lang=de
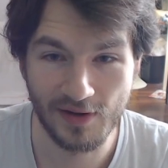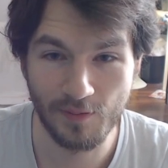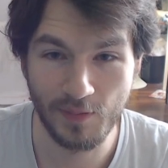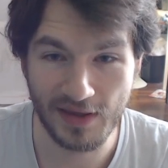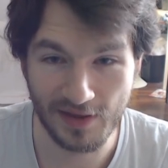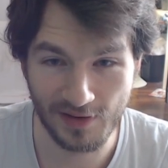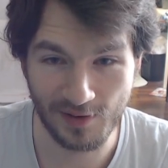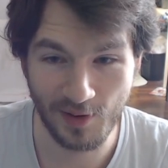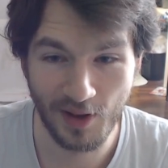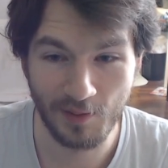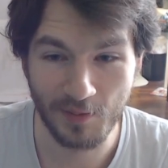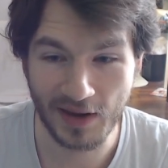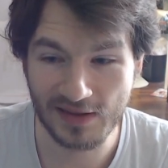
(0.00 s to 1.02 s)
pinkele,
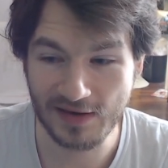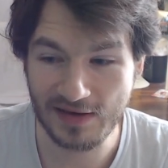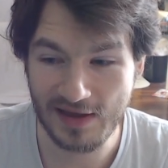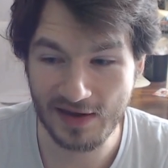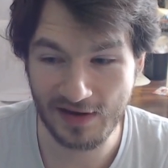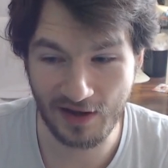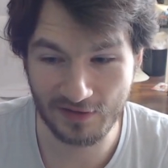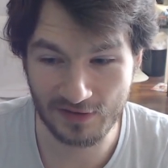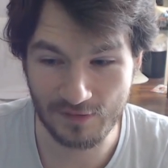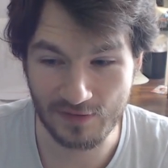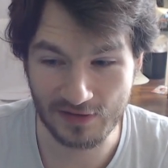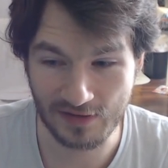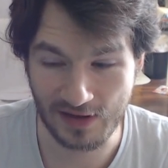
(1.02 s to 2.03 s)
meine
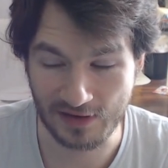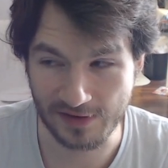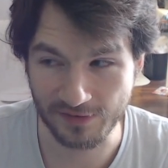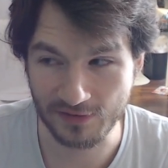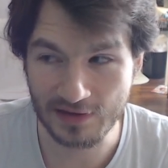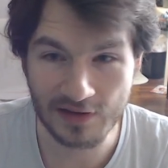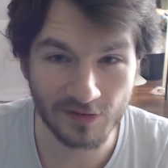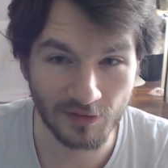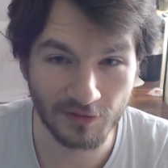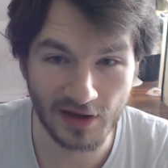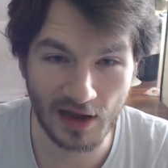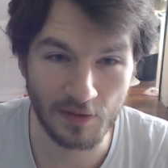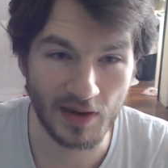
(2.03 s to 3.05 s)
Nierenaktivität, also die
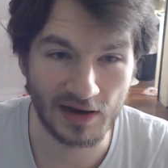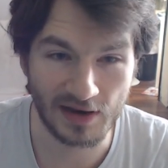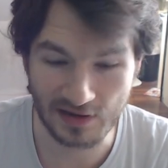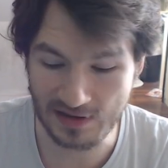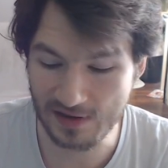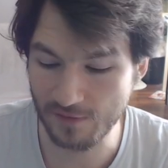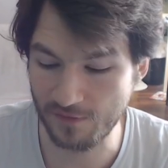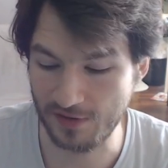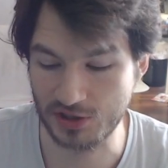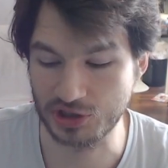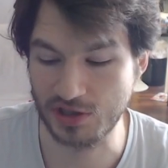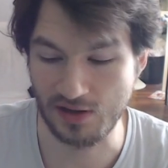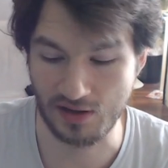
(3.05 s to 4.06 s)
Gesundheit meiner Niere
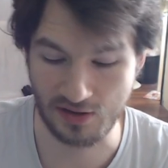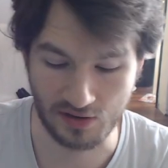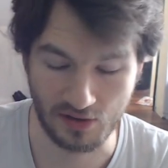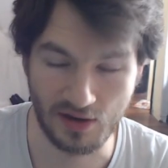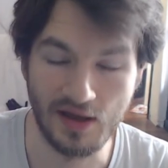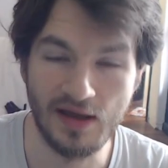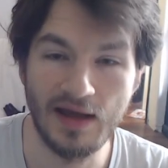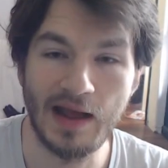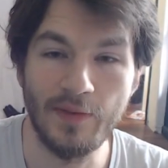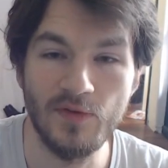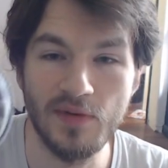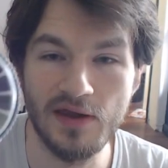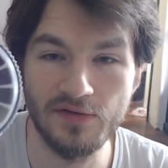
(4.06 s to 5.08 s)
feststellen kann, habe
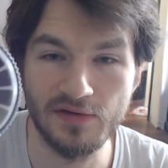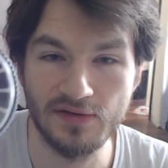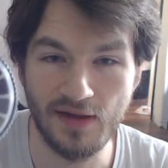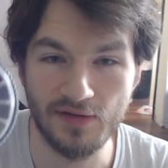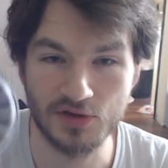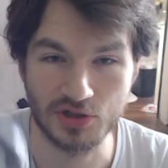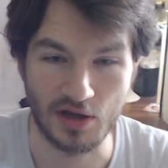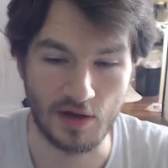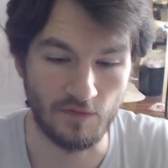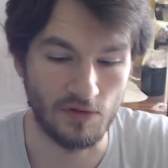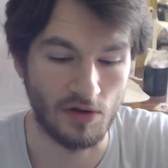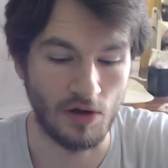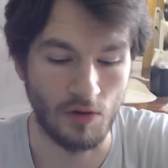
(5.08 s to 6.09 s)
ich mir hier so eine Teststreifen
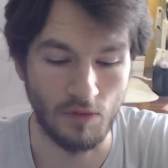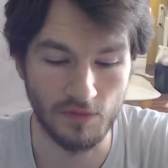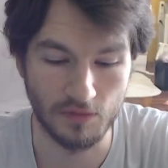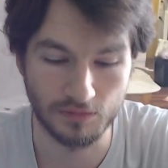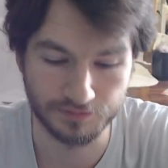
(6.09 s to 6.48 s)
gekauft.